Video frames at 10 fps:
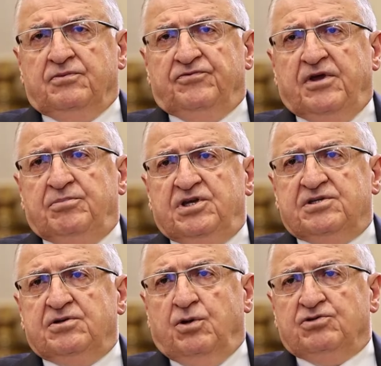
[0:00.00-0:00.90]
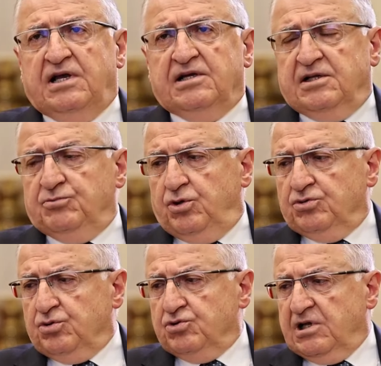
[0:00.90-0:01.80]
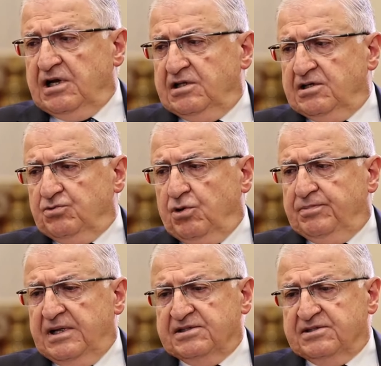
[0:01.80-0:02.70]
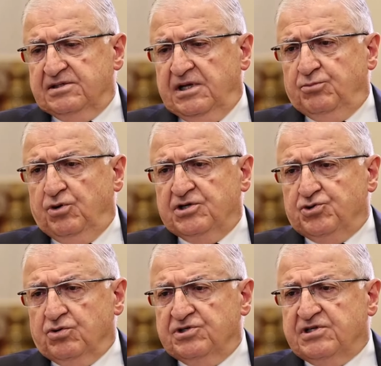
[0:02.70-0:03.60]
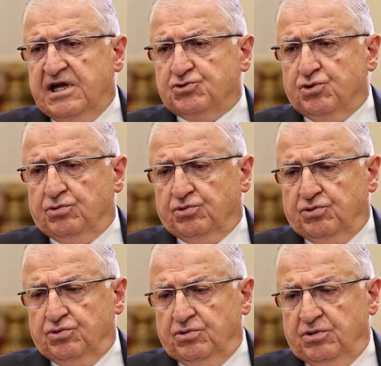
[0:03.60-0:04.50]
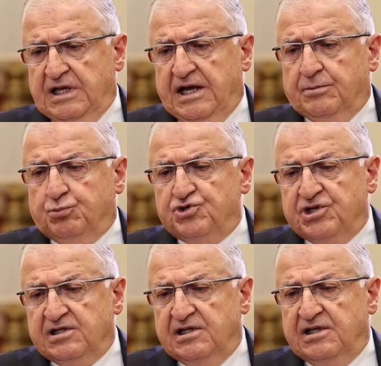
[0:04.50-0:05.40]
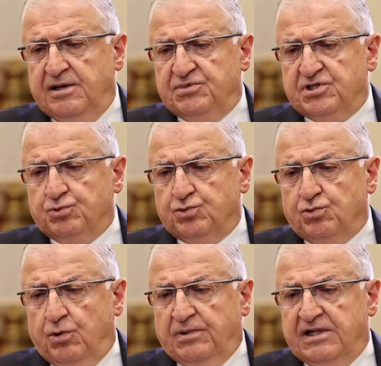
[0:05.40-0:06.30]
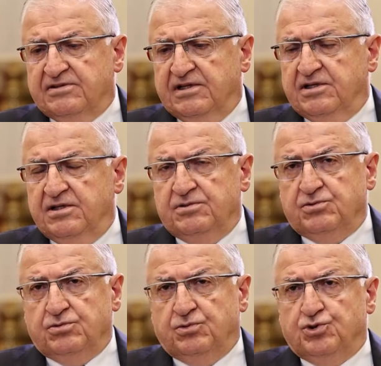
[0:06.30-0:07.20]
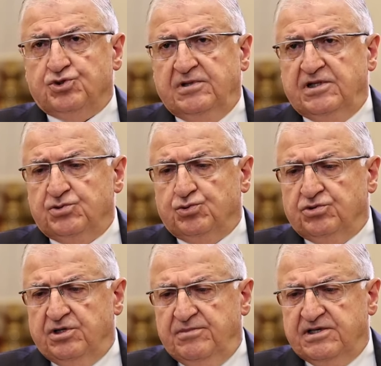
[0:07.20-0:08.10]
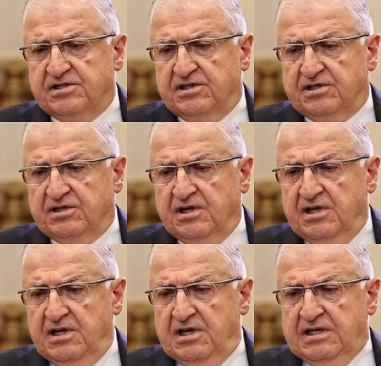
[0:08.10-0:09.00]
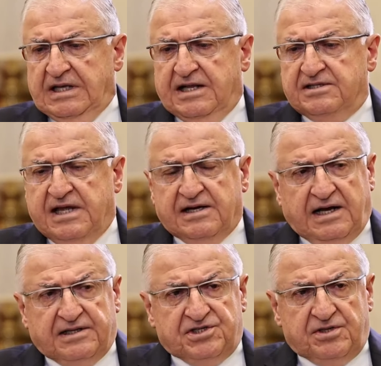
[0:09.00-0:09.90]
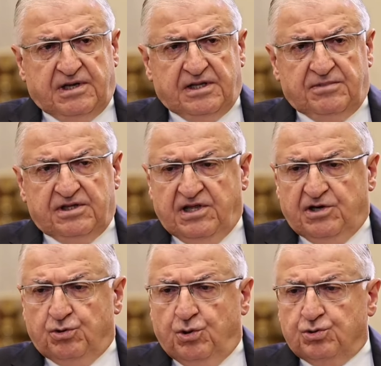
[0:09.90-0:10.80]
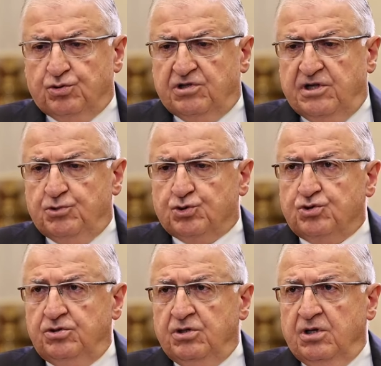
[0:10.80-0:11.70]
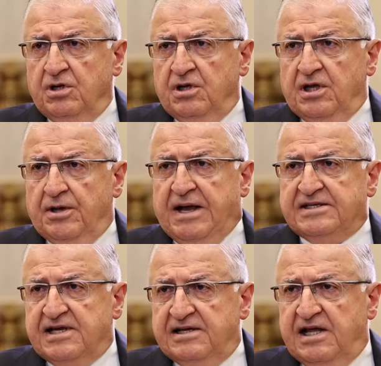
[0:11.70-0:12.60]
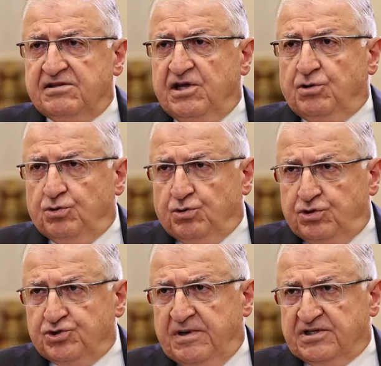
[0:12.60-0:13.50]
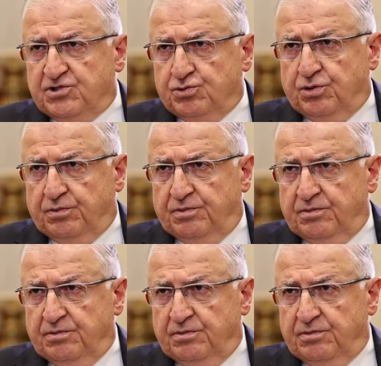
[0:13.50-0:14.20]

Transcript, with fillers: Ve biz özellikle bu 19 Aralık toplantısında buna çok ısrarcı olduk. Yani bu şekilde biz bu toplantıları, görüşmeleri sürdüremeyiz dedik. Yani sen kardeşim adama terör örgütü demiyorsun. E ben senden terörü konuşmak istiyorum.